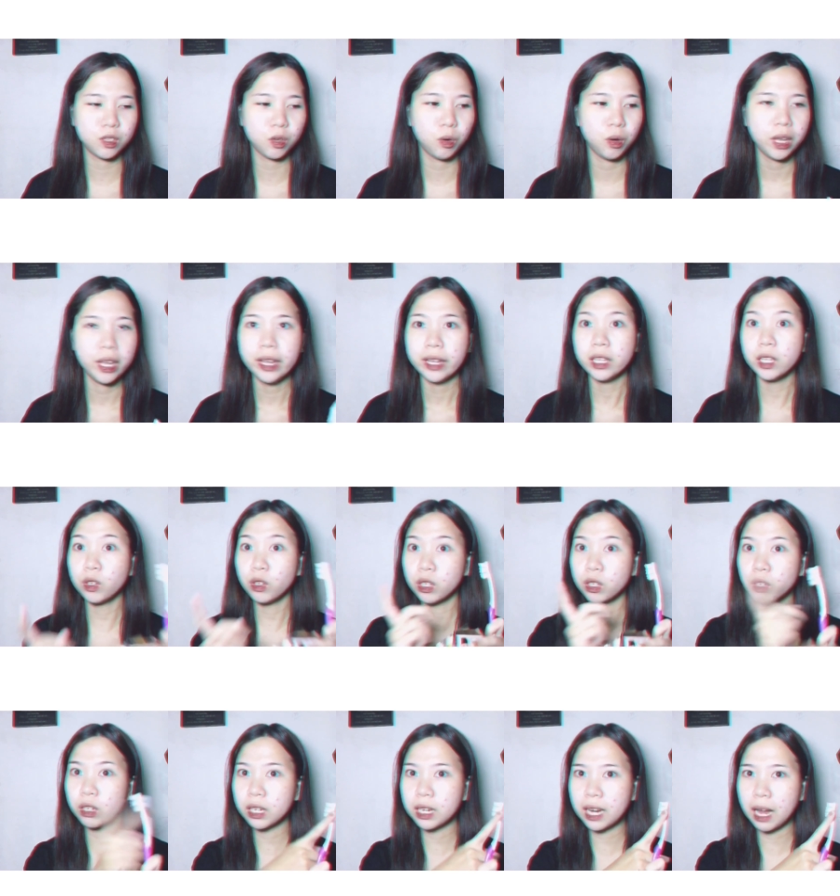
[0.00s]
So, hindi ko na
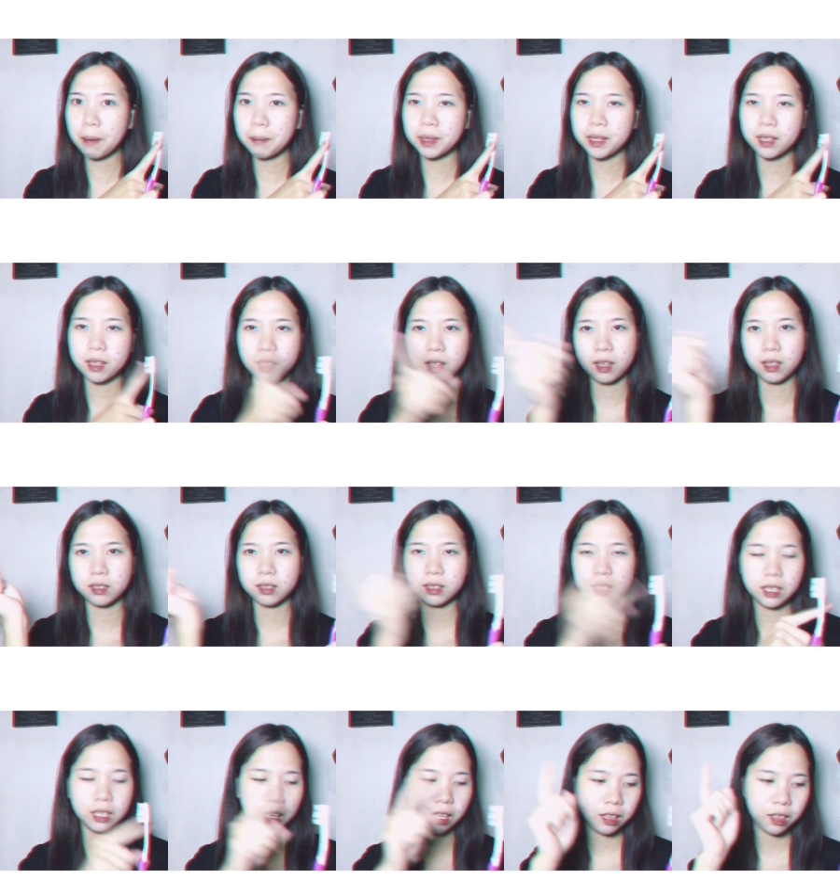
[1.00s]
ito ginagamit sa
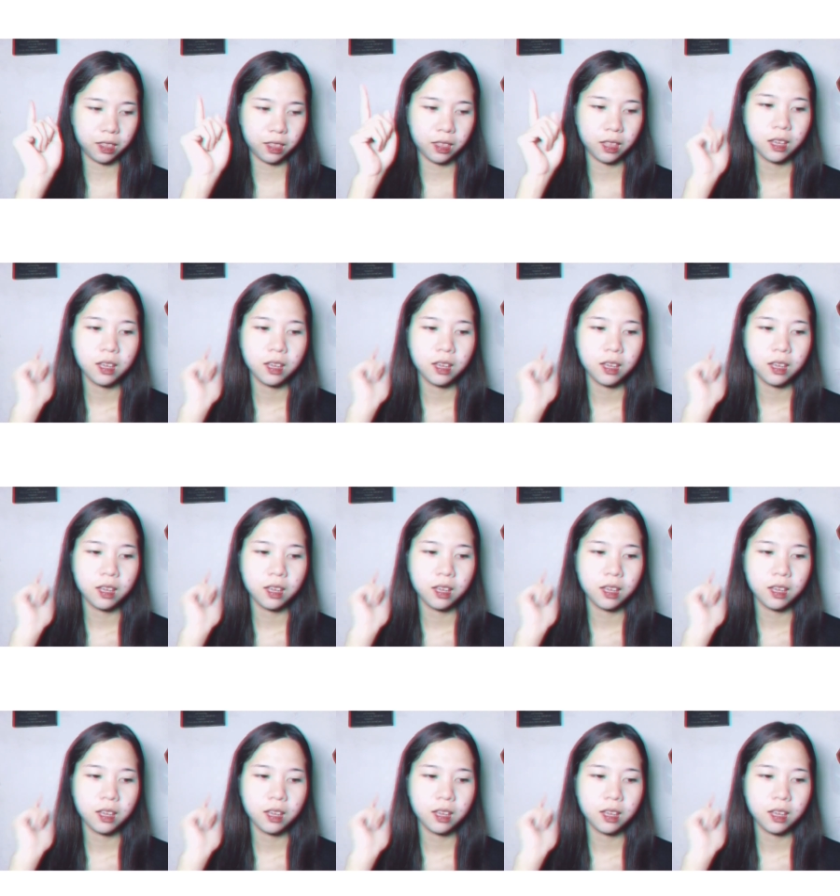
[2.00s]
teeth.